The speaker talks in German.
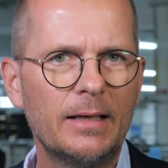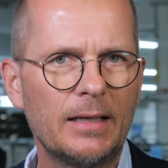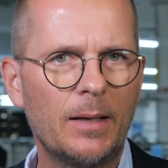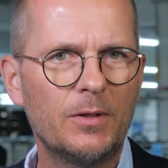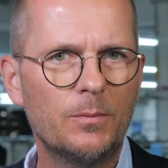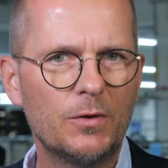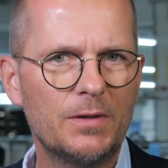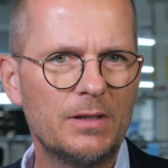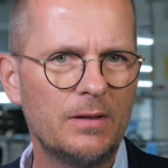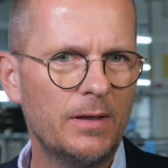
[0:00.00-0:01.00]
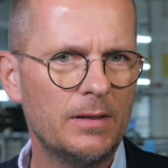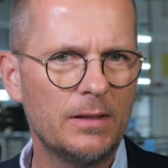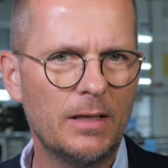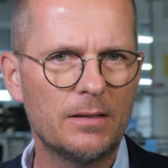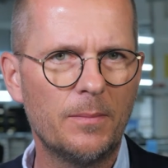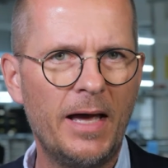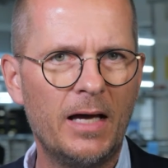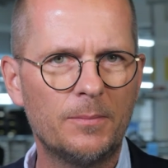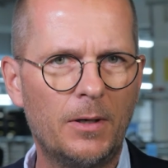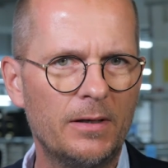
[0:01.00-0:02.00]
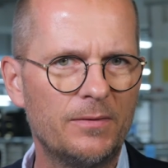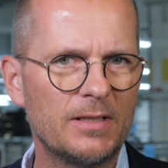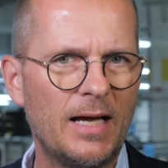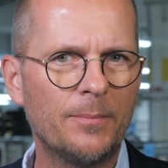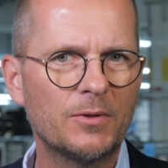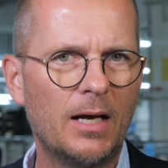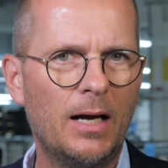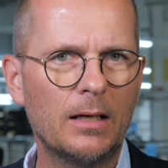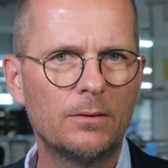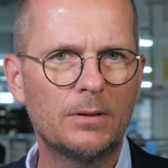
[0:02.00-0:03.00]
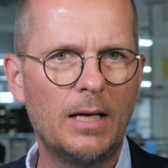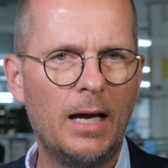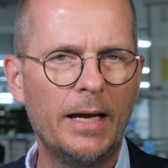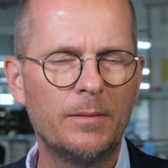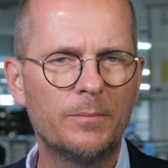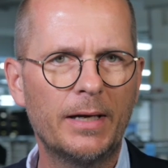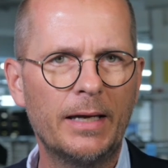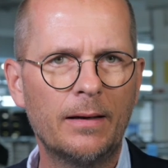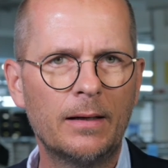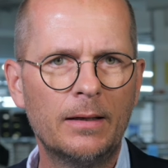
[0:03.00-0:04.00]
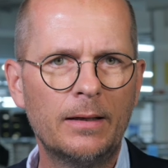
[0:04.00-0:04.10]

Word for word: Damit müssen Sie, wenn Sie jetzt im Erdbau etwas abtragen oder einbringen,